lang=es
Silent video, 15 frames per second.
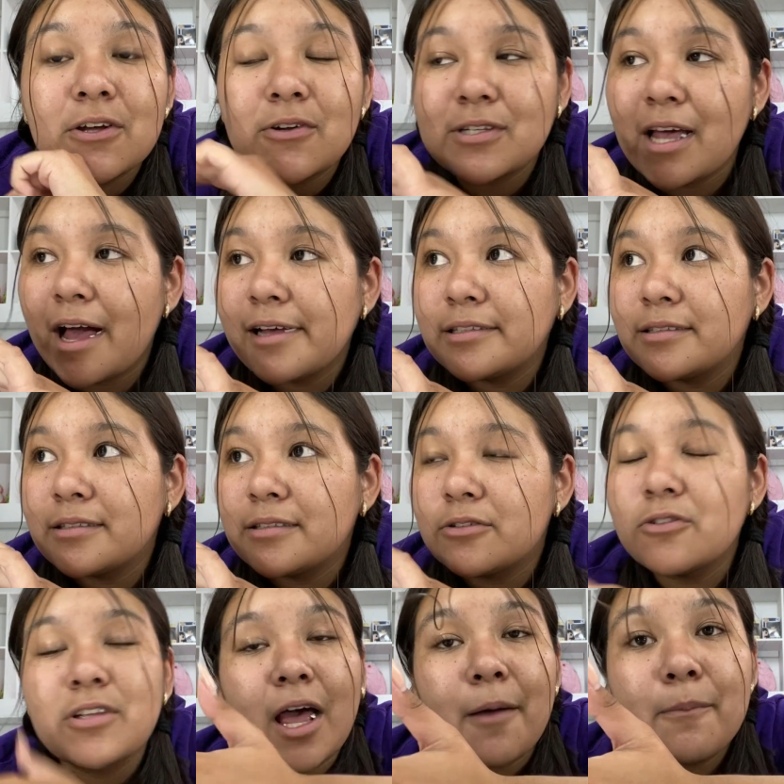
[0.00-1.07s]
o sea,
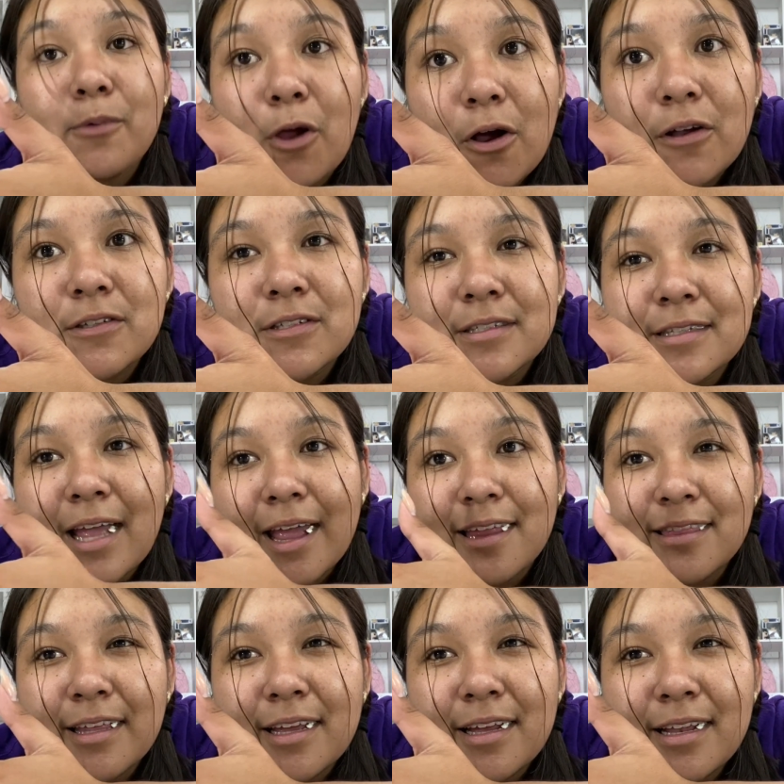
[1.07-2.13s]
o sea, blogs de
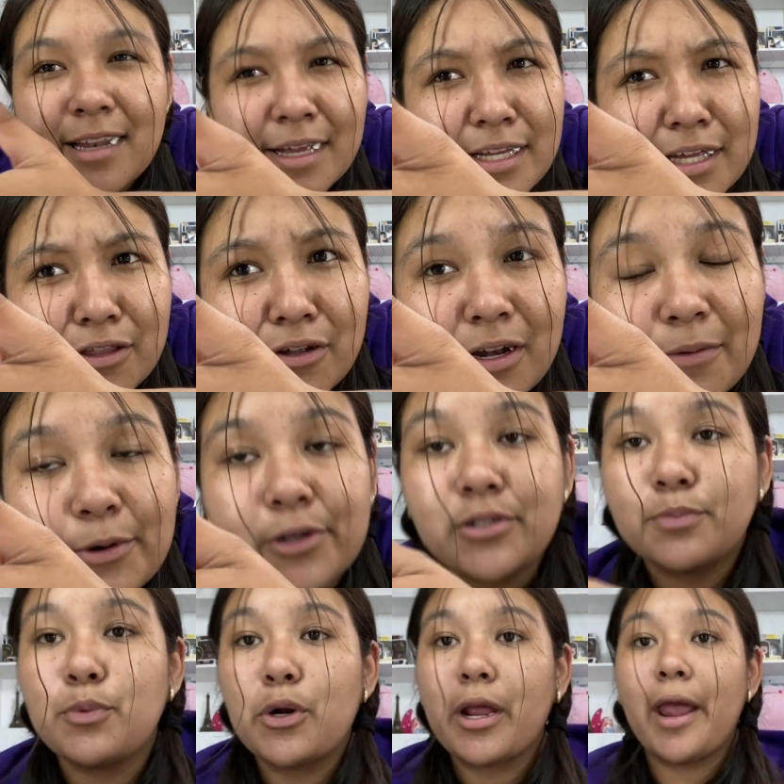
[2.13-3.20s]
gente leyendo libros.
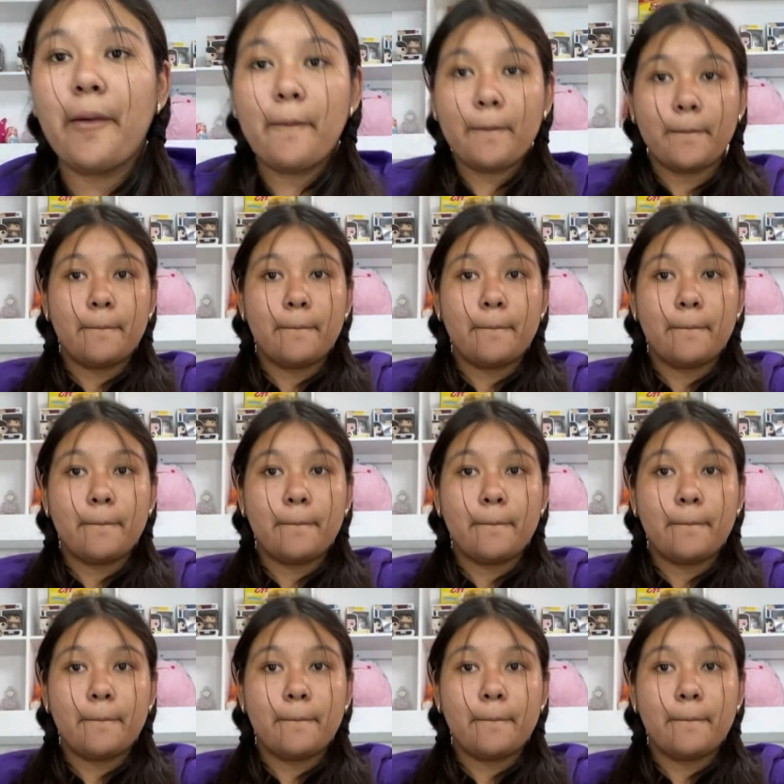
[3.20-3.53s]
¿Por qué?